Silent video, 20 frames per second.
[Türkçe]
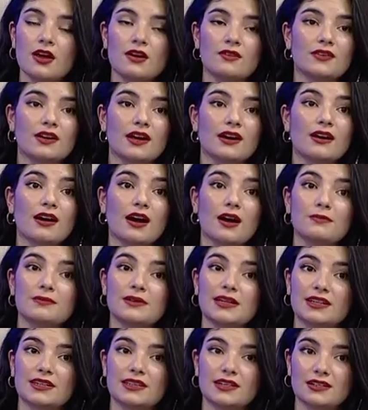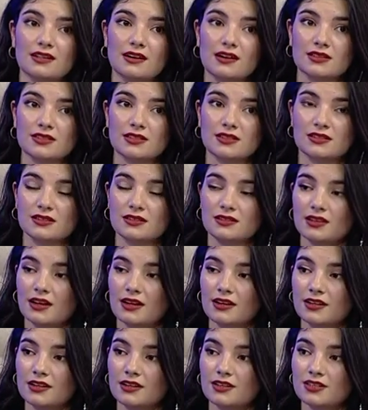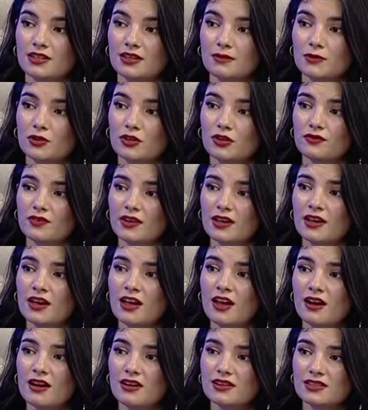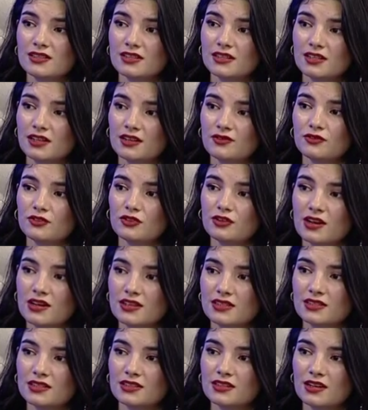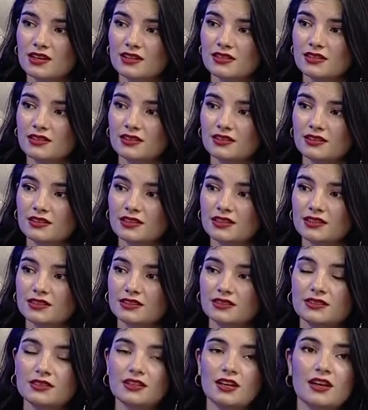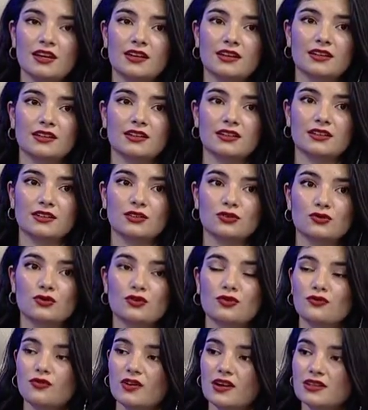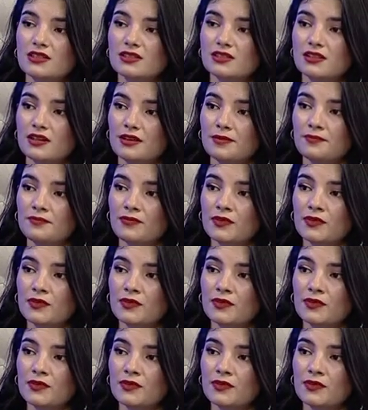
veya kalple ilgili rahatsızlıklar gelişebiliyor ve aslında reflü gastrit hastalıklarının e, çok fazla